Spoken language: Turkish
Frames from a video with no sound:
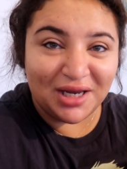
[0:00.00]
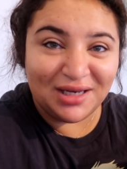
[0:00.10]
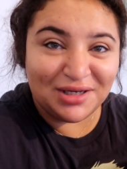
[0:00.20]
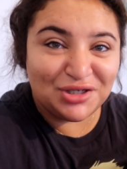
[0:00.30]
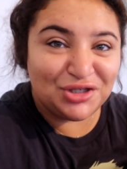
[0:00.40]

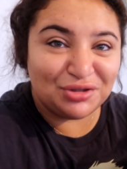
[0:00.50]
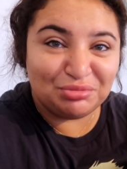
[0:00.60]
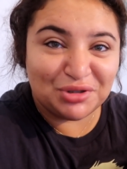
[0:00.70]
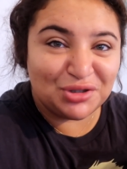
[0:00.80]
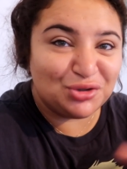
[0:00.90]
şeyleri
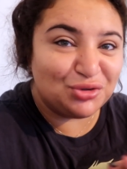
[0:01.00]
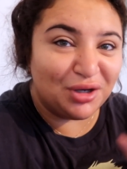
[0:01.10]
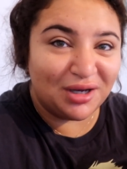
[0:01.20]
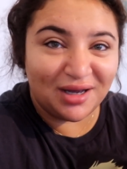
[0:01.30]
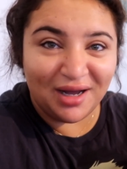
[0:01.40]
çıkması
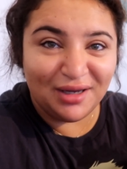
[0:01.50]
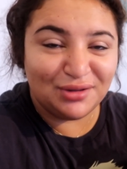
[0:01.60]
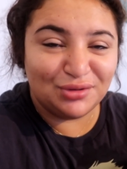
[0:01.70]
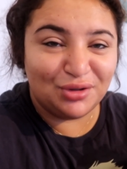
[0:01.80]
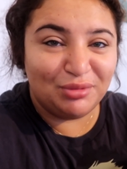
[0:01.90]
şu an
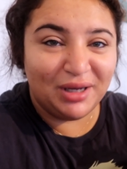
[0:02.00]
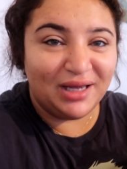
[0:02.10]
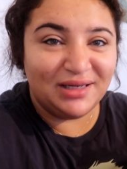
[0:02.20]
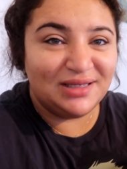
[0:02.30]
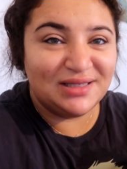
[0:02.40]
gayet
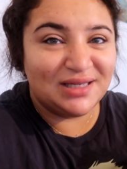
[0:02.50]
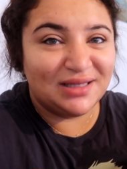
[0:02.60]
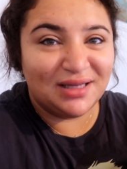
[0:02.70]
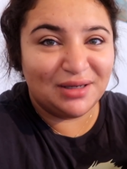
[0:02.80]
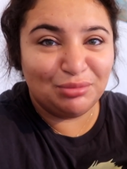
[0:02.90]
normal yani
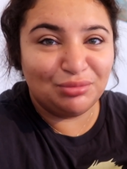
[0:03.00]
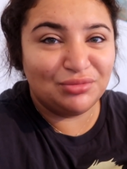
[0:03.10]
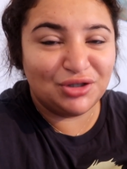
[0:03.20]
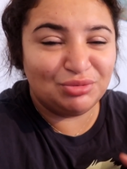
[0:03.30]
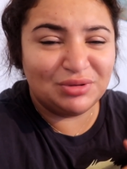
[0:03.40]
insanlar
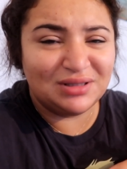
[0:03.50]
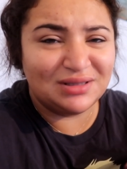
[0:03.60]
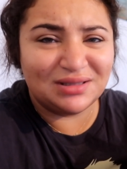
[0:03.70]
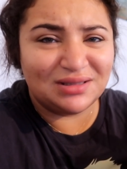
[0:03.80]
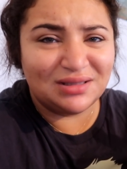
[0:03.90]
şimdi
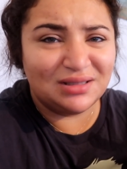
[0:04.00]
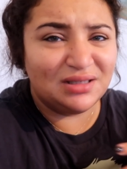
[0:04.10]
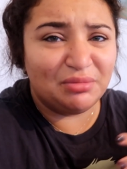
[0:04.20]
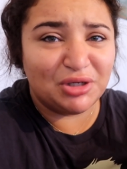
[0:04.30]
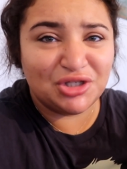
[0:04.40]
tıkır tıkır
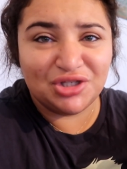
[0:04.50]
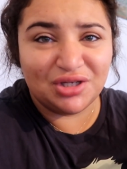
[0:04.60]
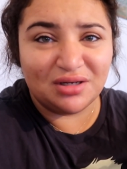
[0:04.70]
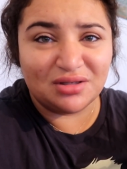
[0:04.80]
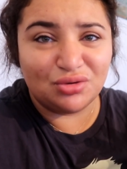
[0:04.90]
yine
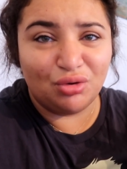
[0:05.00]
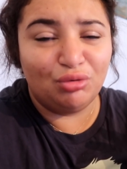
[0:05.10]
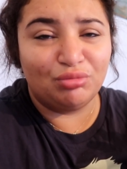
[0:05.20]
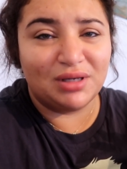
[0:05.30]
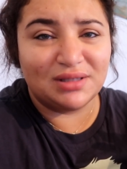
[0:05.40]
başlayacak hasta
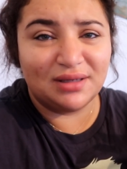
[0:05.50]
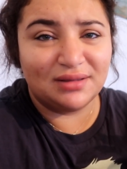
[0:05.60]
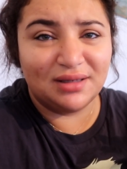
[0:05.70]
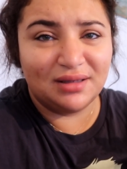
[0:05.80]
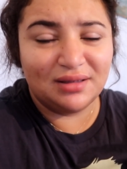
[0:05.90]
olmaya
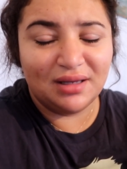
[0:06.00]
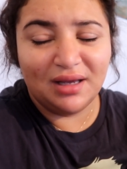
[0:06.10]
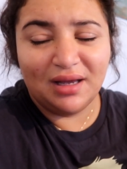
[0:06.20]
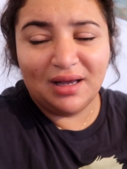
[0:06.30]
zaten.